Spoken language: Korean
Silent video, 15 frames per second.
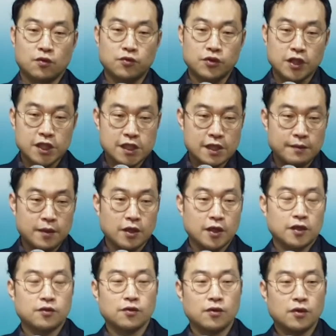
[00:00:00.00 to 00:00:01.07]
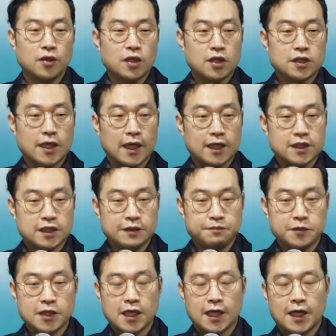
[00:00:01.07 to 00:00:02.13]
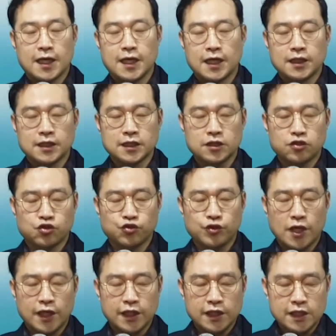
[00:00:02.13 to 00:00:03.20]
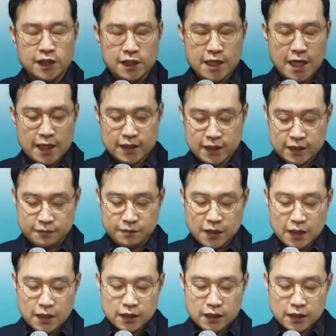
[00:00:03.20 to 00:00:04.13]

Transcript: 오늘 이 새벽에도 제가 십자가의 그 주의 인자하심,